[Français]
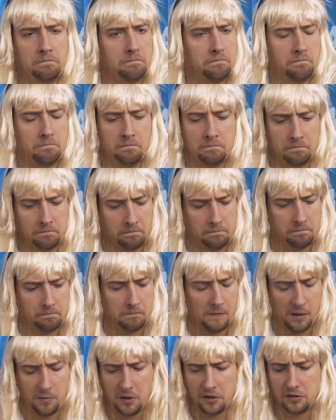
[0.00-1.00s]
Hmm.
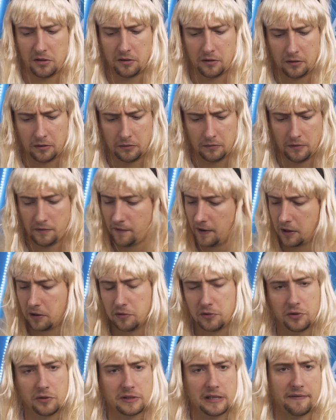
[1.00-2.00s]
Eh bien, je, ne vois
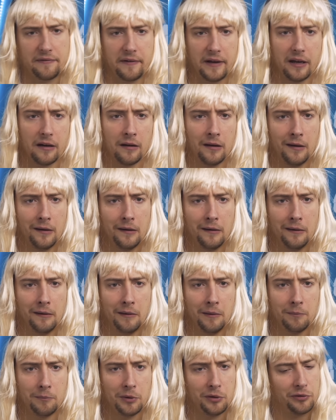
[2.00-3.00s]
qu'une chose à faire.
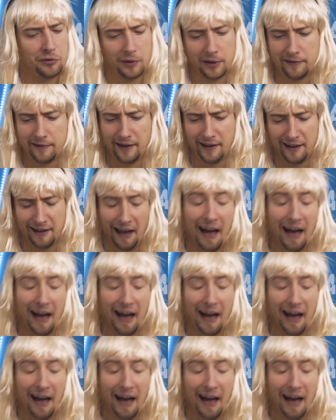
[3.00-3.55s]
Me souhaiter